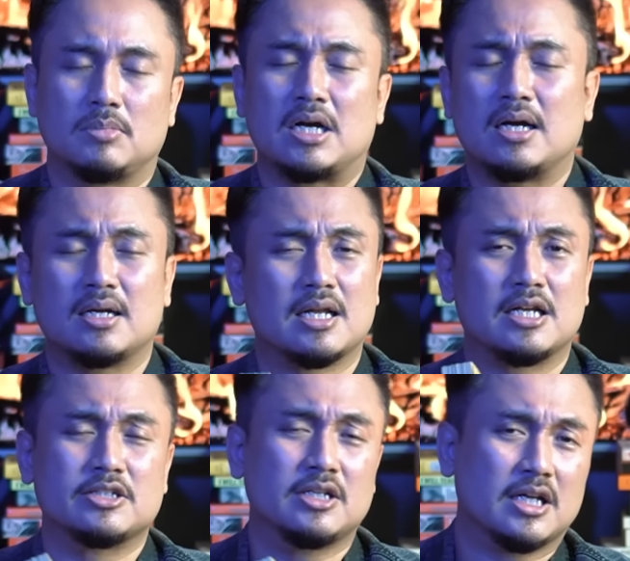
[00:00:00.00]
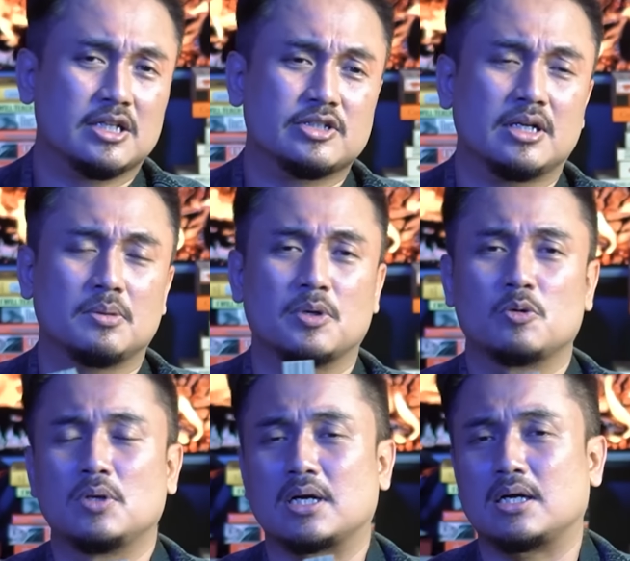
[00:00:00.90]
Maka narasi-narasi yang
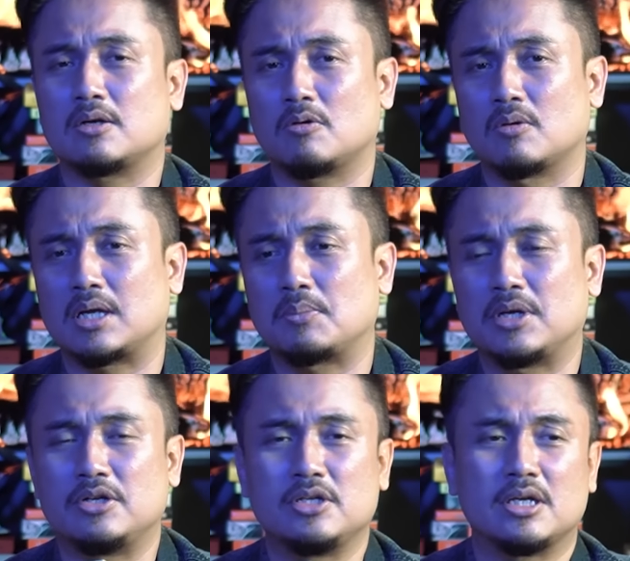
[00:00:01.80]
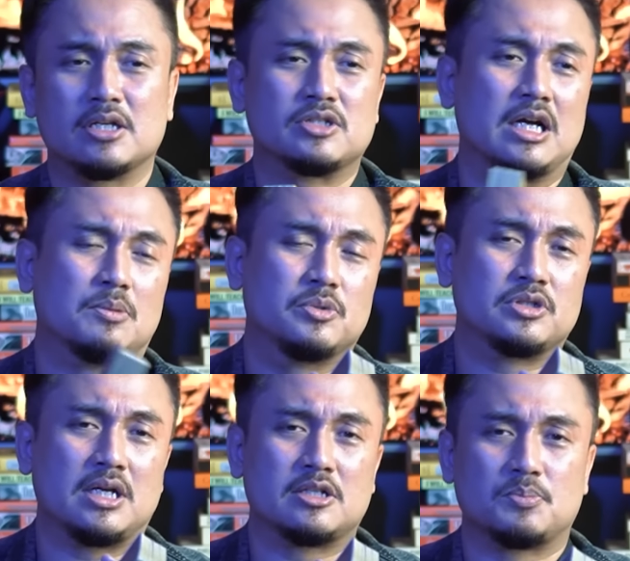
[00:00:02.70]
dipergunakan oleh media yang sangat besar